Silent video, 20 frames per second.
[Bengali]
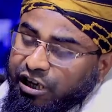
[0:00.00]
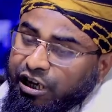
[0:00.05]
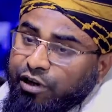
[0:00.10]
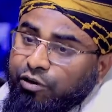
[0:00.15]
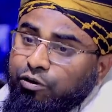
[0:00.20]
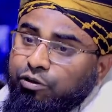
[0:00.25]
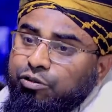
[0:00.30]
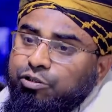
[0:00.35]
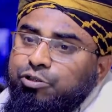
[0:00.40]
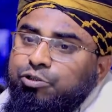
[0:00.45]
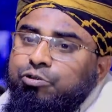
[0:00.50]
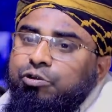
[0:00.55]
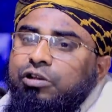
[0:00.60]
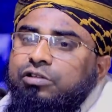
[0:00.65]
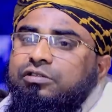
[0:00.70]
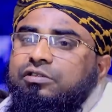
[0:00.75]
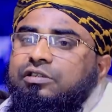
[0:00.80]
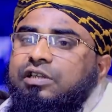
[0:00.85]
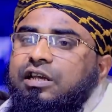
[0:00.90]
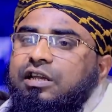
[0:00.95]
এখন
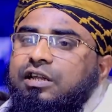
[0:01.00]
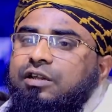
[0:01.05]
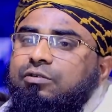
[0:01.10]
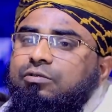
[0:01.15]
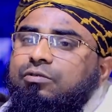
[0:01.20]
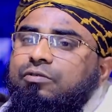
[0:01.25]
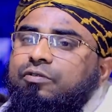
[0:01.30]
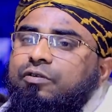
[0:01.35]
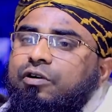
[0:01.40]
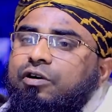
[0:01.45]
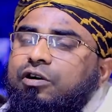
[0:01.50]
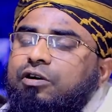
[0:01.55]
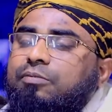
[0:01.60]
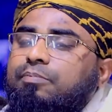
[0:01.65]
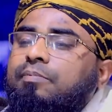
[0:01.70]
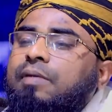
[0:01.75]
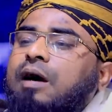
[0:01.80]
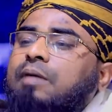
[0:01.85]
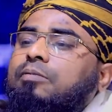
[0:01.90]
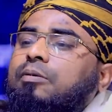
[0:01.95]
সন্তানের উপর
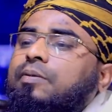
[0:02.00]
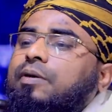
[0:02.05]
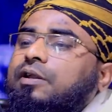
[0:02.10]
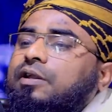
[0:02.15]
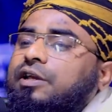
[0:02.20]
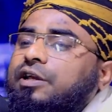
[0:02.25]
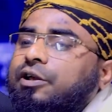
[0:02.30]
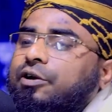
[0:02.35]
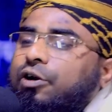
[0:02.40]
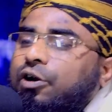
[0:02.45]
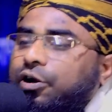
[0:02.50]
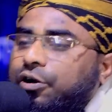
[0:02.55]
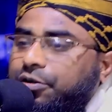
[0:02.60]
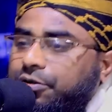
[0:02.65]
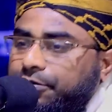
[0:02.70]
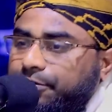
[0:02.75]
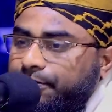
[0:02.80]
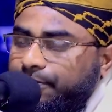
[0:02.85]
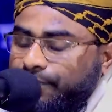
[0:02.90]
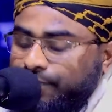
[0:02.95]
মা বাবার কি হক
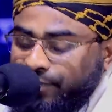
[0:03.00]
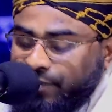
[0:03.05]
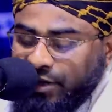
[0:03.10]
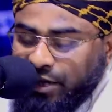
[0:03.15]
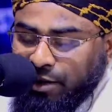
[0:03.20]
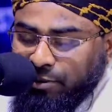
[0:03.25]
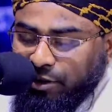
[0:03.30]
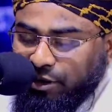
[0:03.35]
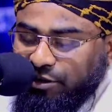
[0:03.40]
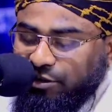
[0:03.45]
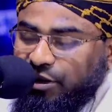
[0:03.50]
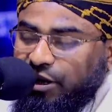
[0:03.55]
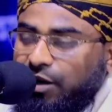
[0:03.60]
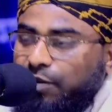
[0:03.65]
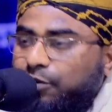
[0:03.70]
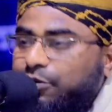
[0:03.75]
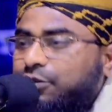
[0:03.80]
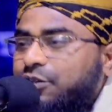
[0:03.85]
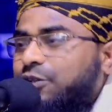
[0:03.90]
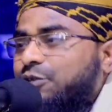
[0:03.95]
আমার
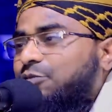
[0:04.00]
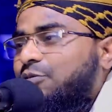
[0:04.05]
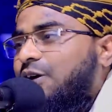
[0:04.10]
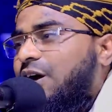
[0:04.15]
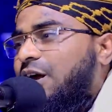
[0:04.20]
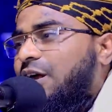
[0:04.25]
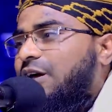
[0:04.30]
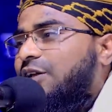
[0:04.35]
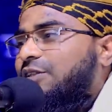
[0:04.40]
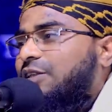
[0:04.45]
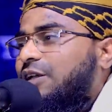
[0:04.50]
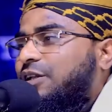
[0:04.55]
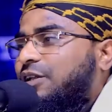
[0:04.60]
তেলাওয়াতকৃত আয়াত